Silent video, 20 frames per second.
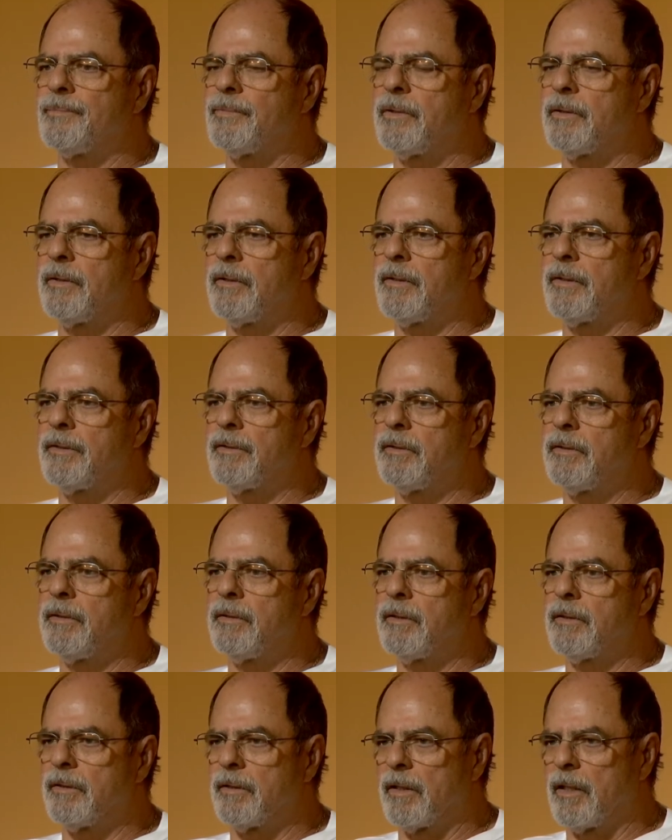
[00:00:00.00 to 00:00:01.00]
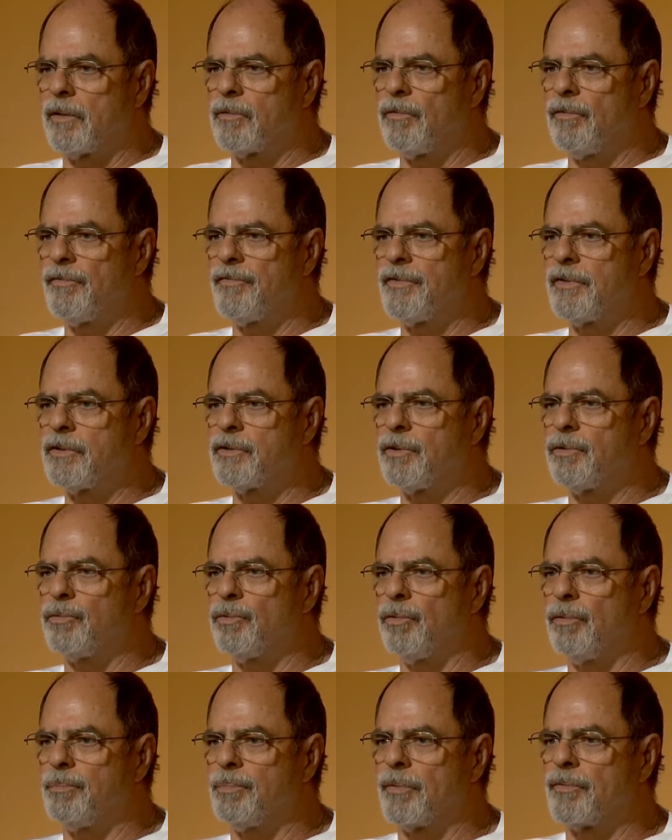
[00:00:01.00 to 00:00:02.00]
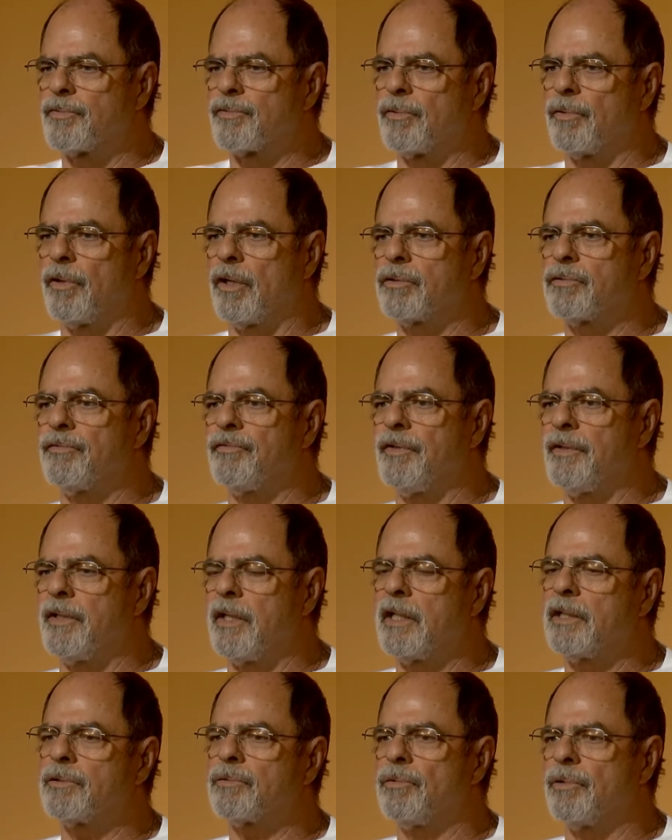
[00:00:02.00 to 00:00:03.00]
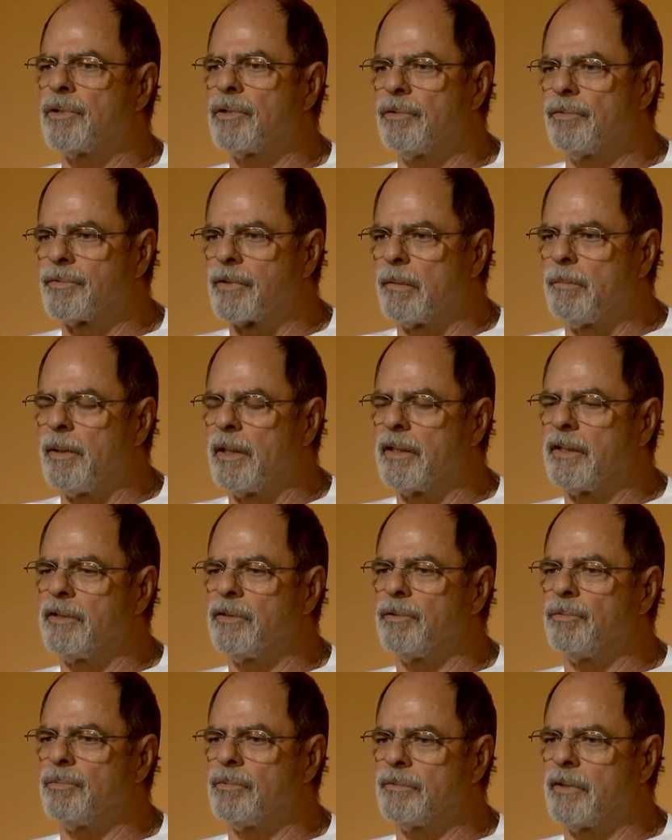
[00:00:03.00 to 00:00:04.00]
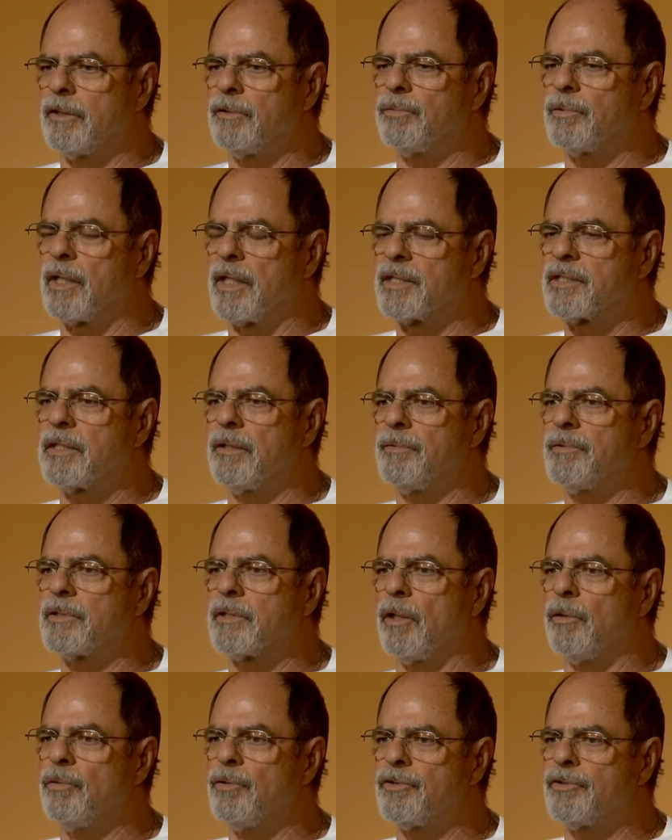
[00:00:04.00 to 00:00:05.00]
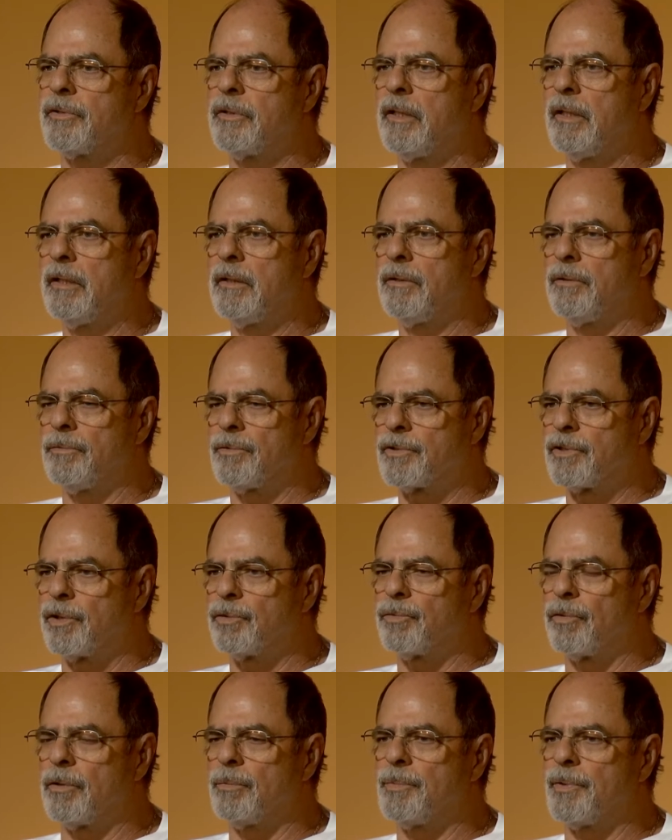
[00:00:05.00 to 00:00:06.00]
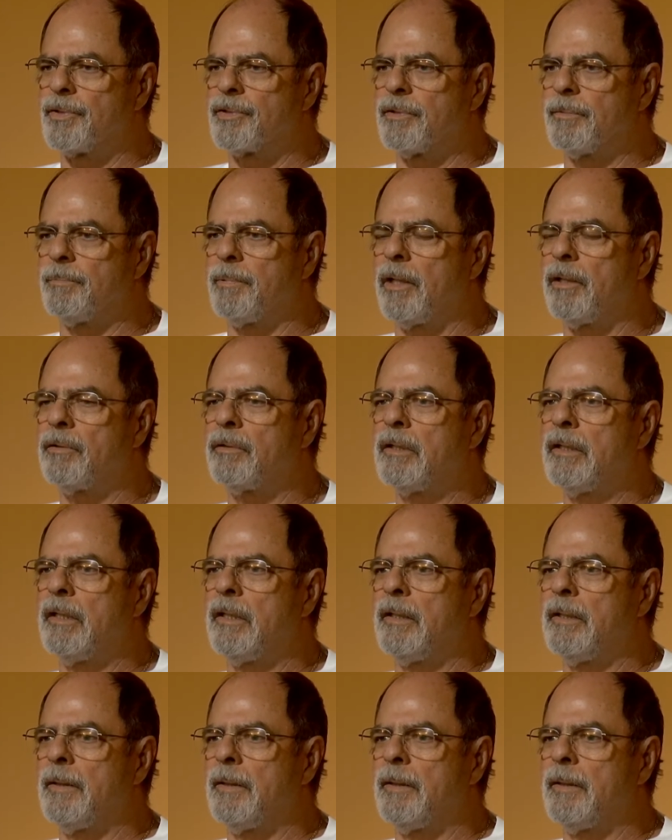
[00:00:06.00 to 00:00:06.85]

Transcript: é, de, a convite do professor Otto Veneto, com quem eu trabalhei na educação e saúde, no setor municipal,